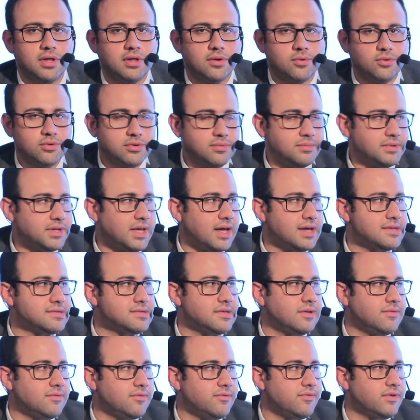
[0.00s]
انا كنت
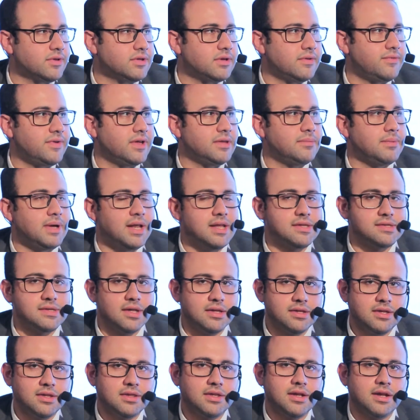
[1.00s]
متحسن في الفتره اللي فاتت بقالي
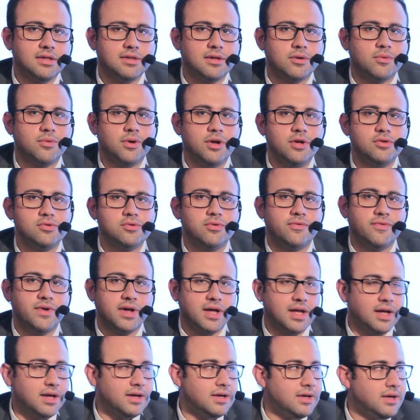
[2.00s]
سنتين ثلاثه كويس
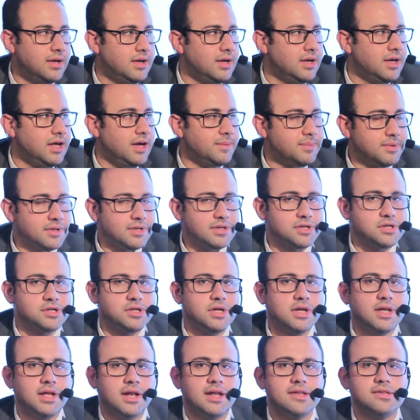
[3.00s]
وفجاه ابتديت
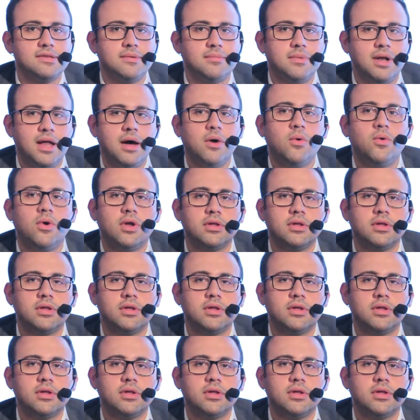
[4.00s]
اشتكي لازم الاول